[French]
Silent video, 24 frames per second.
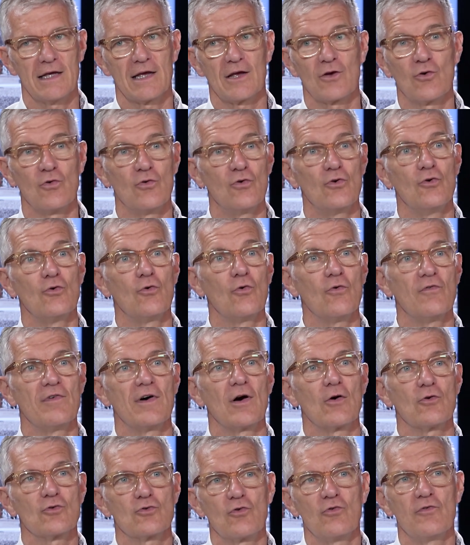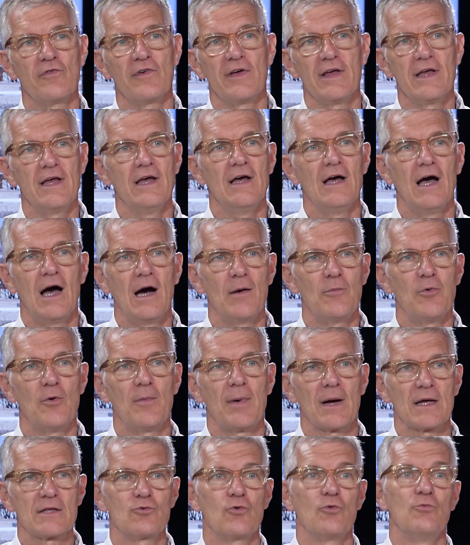Et l'on va retrouver un peu
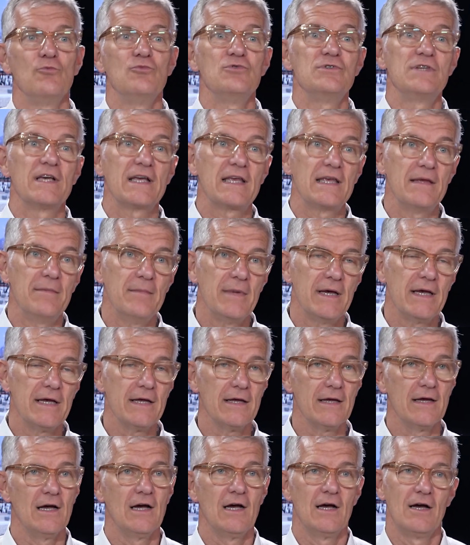partout au musée Guimet.